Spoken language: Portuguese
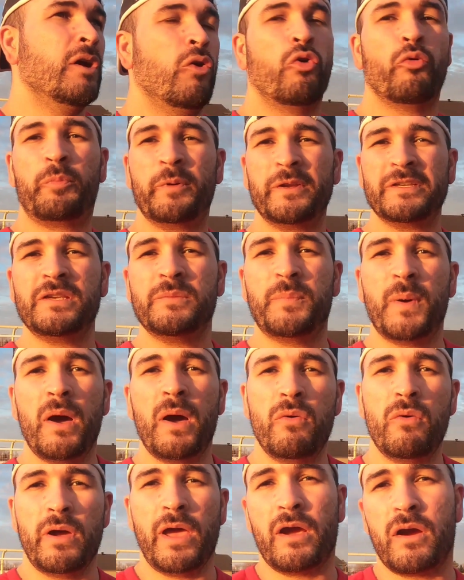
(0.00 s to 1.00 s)
O
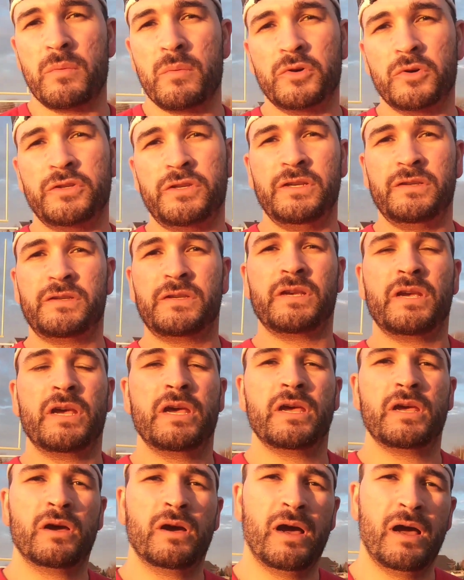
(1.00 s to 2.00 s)
principal é como eu disse,
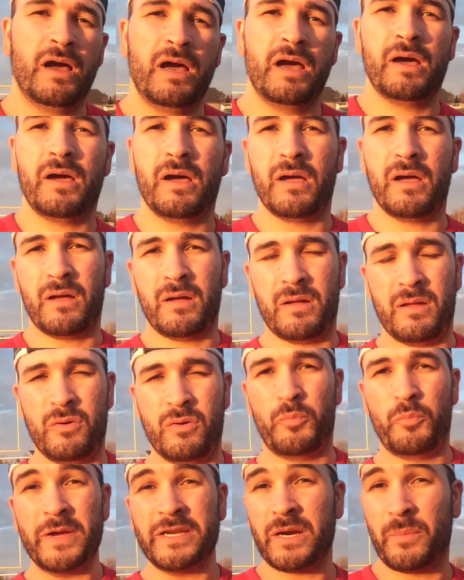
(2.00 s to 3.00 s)
a,
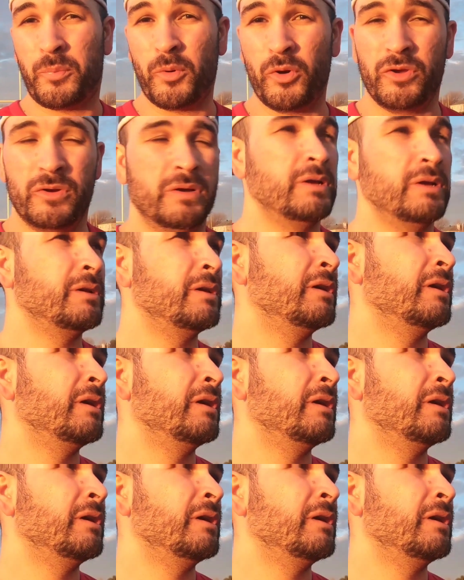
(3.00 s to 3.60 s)
o pé de apoio,